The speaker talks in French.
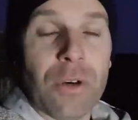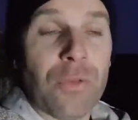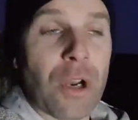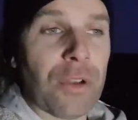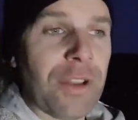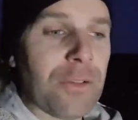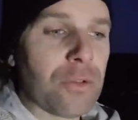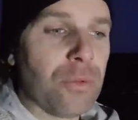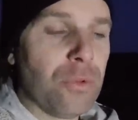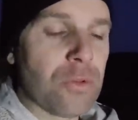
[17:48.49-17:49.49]
voilà, on avance
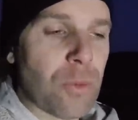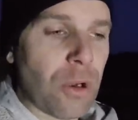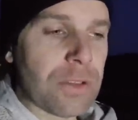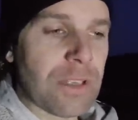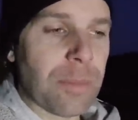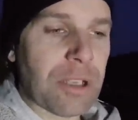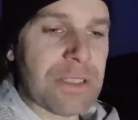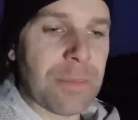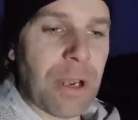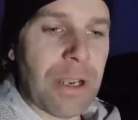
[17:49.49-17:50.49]
tout doucement, c'est le
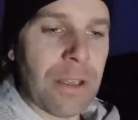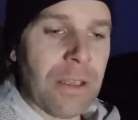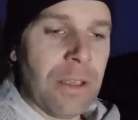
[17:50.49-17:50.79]
principal.